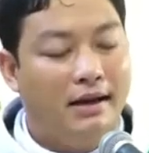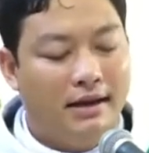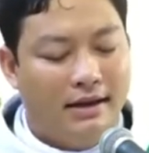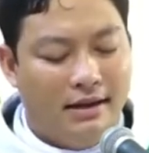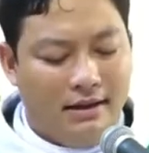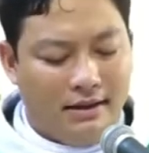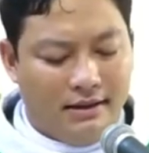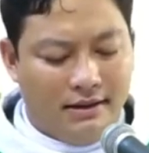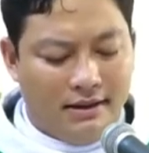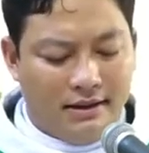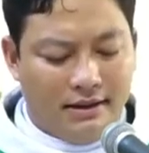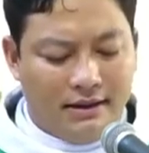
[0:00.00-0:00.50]

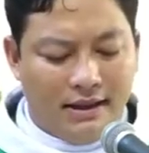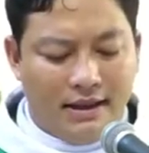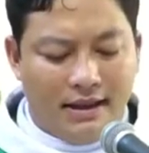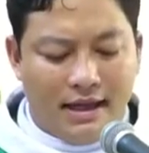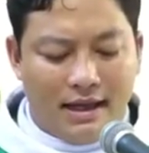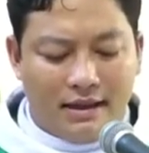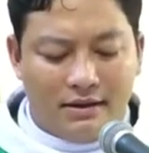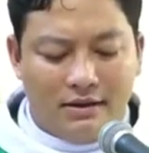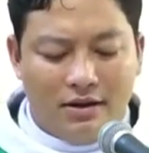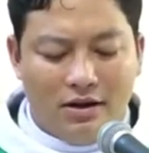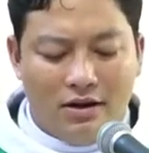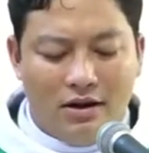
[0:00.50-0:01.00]
Người thợ
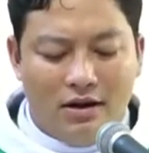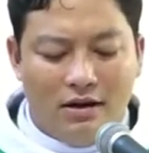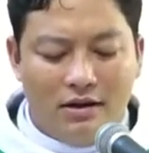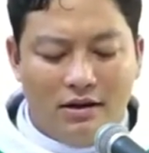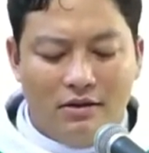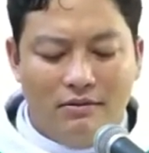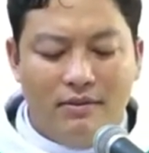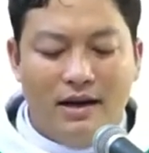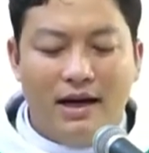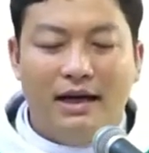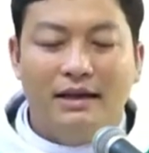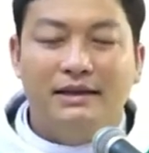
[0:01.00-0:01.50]
gặt đó
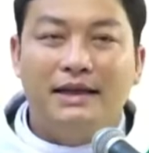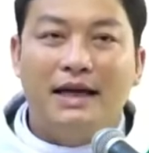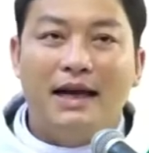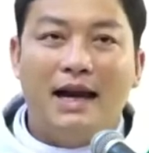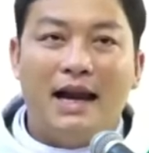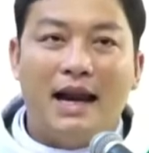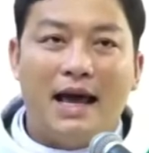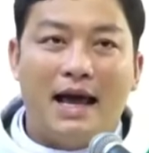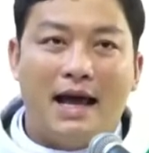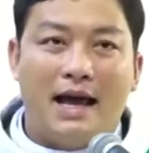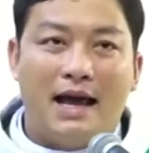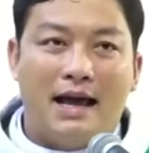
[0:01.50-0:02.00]
không ai xa
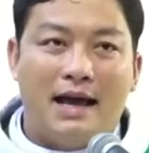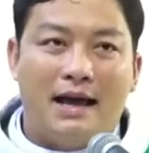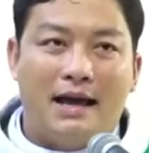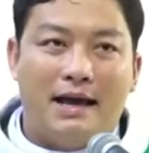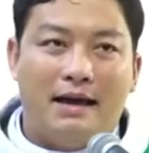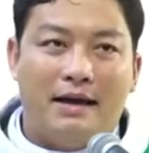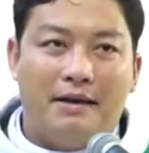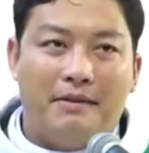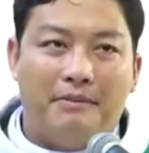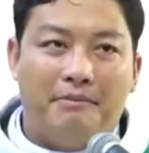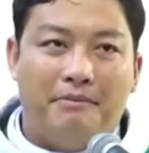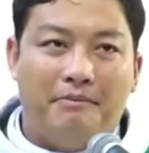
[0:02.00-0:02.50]
lạ,
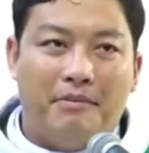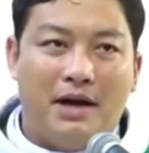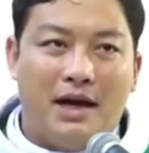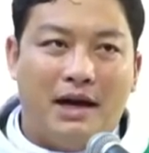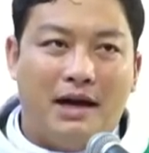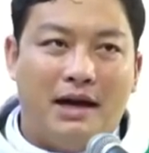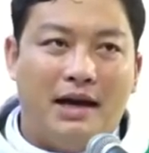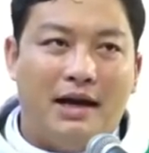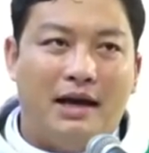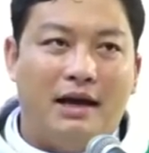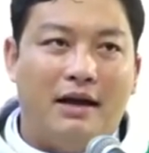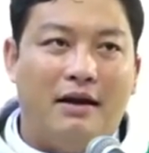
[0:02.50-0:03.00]
mà
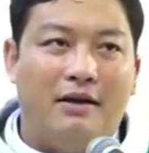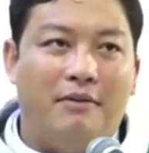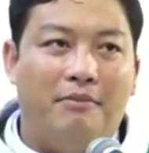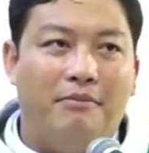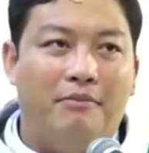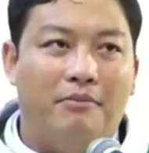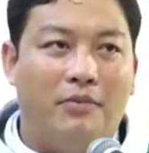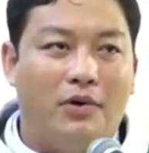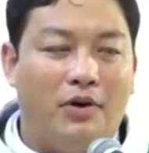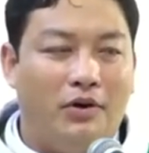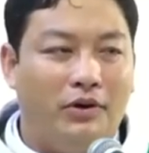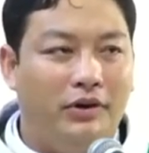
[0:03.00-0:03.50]
là
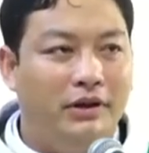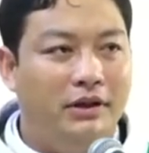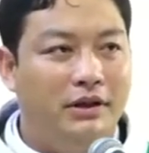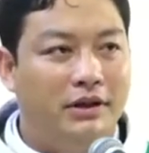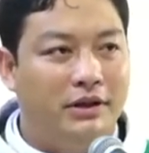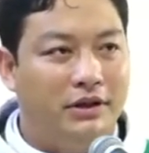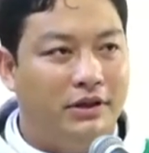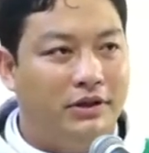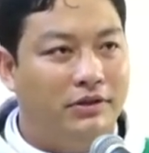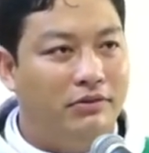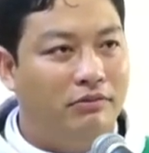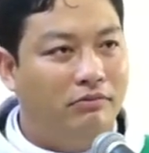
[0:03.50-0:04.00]
mỗi
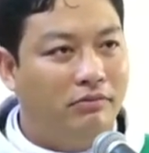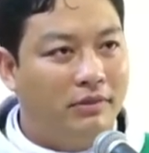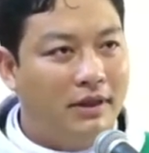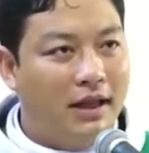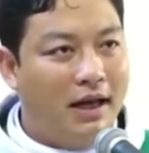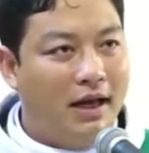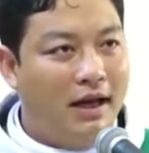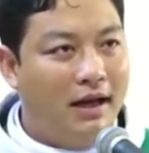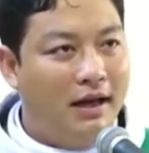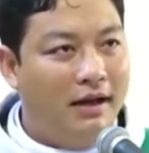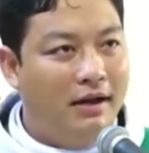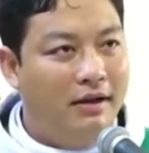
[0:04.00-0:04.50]
người chúng
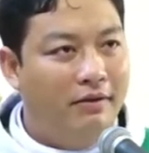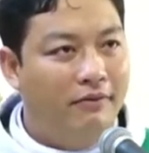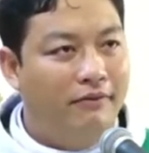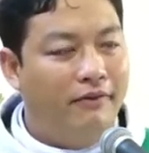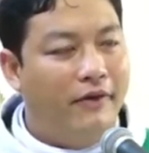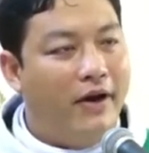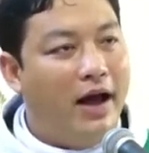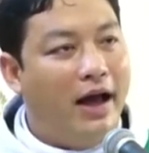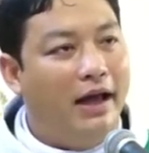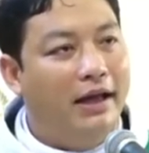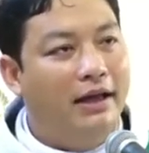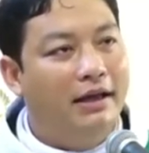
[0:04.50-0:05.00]
ta
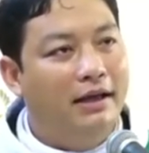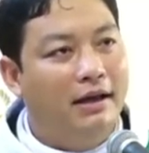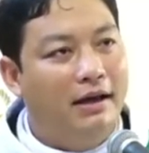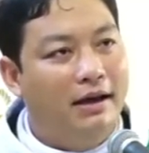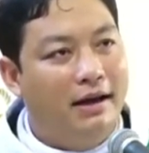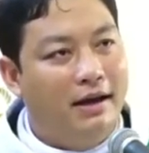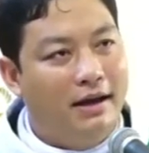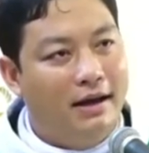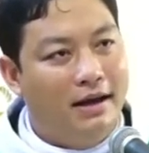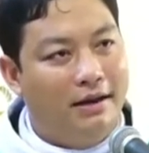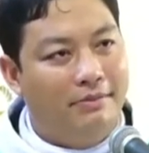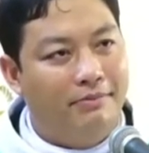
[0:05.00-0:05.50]
phải
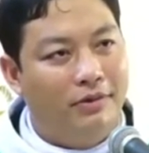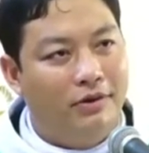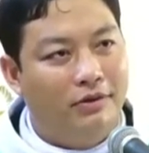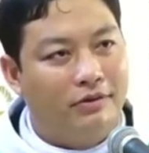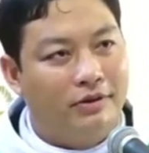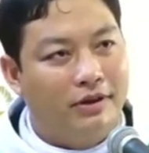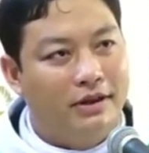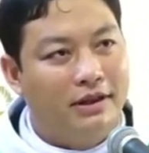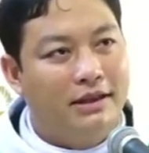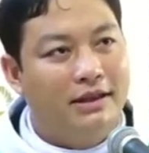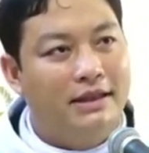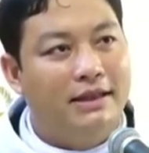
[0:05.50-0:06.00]
là một
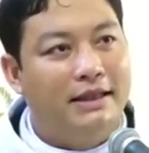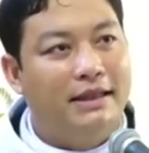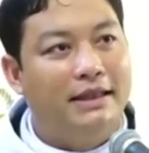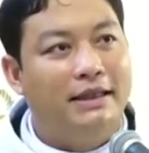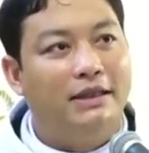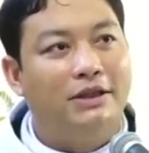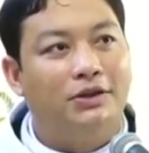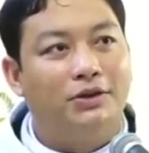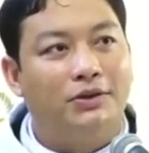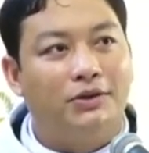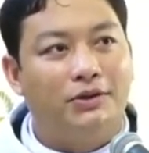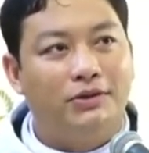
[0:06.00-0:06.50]
Đức
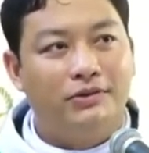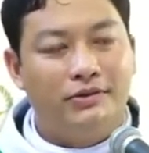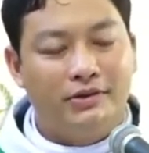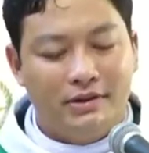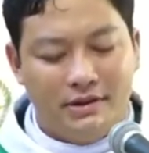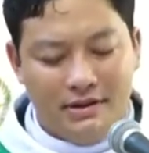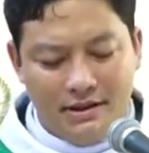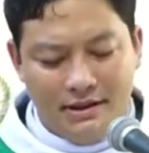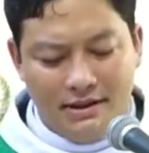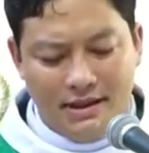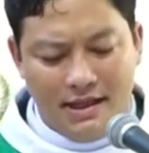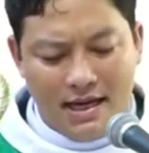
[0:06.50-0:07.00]
Kitô
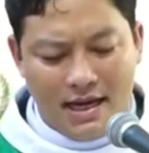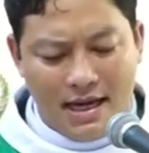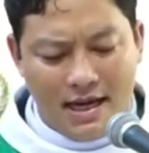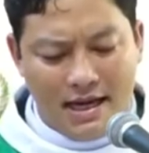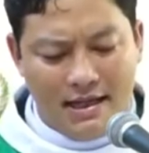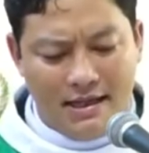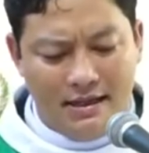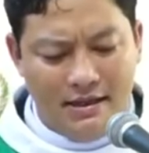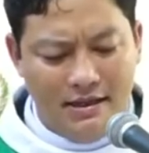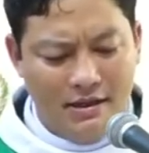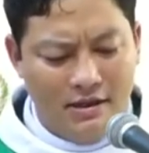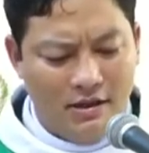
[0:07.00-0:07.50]
thứ
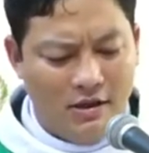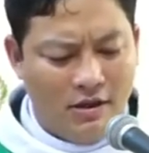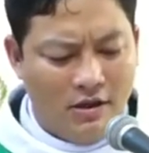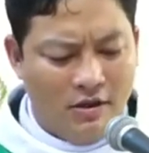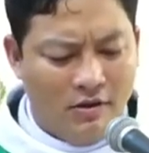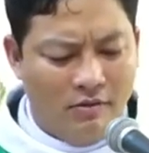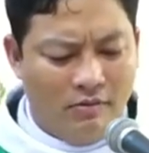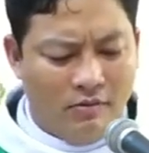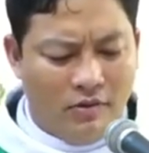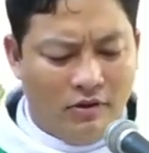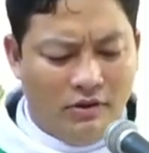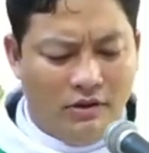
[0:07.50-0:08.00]
hai.
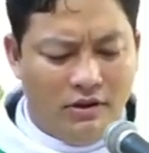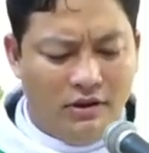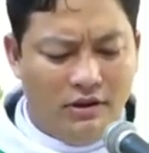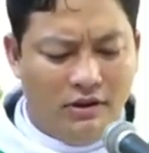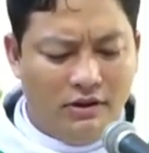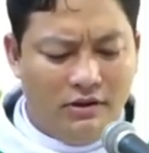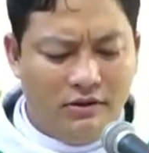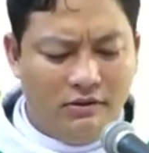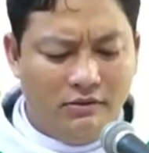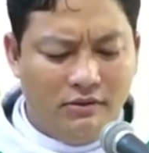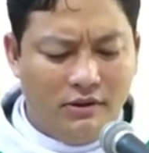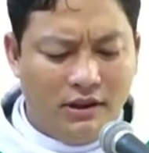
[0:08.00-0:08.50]
Mỗi người
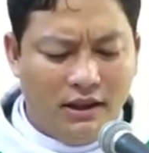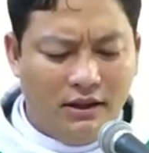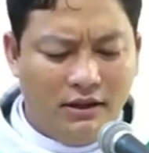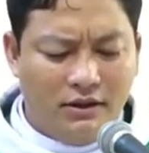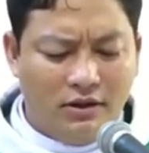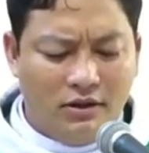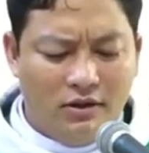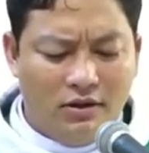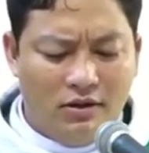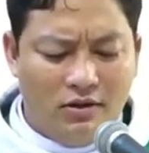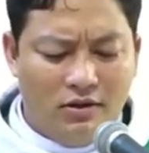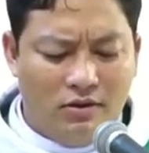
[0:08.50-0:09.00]
chúng
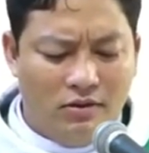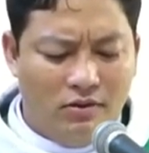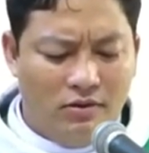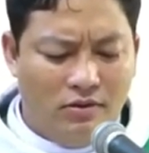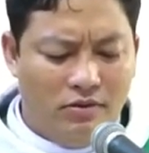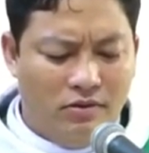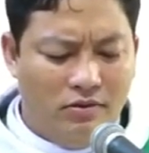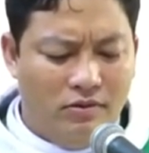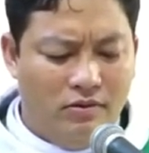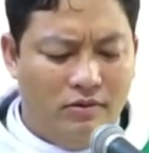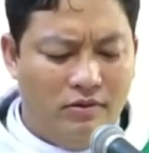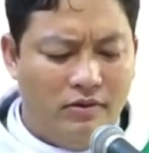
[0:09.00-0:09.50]
Kitô
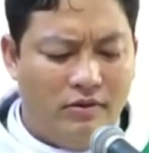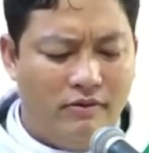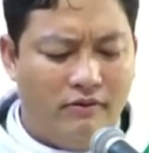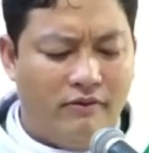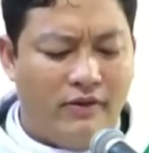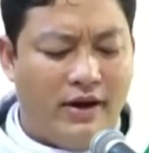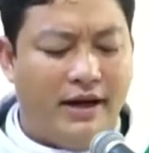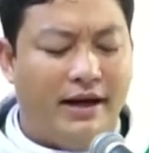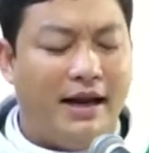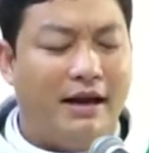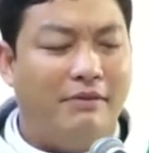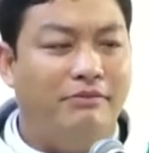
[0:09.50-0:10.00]
hữu
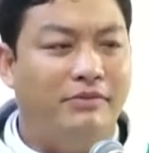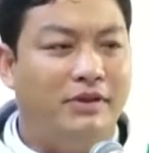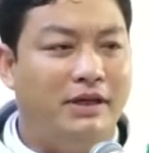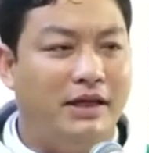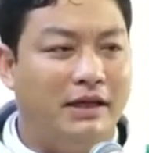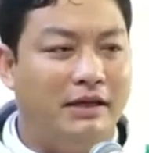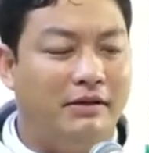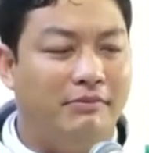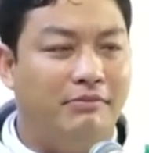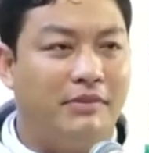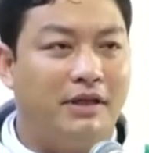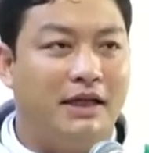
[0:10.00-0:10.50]
phải đảm
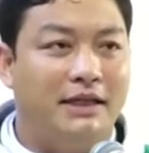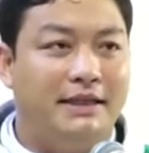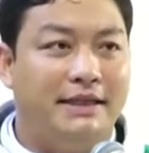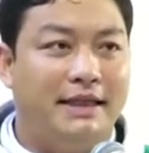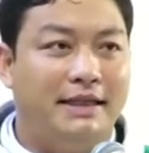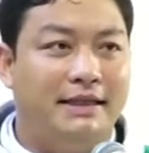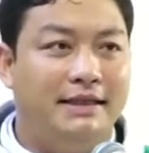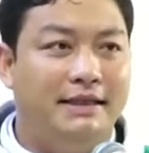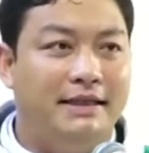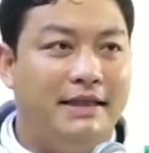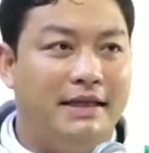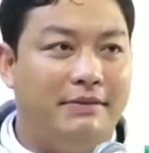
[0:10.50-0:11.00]
nhiệm cái
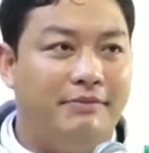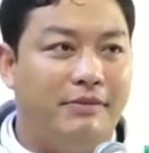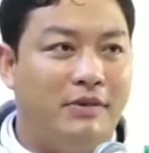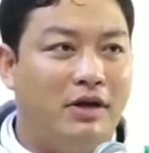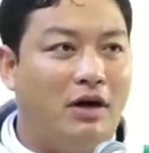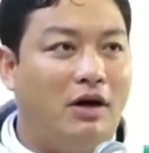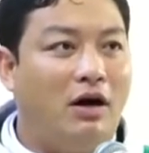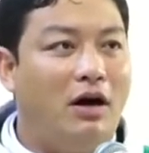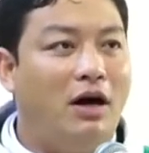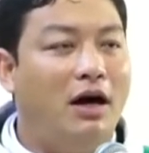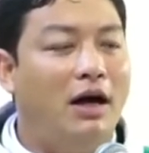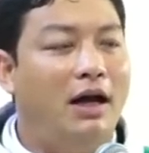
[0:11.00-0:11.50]
trách nhiệm đó,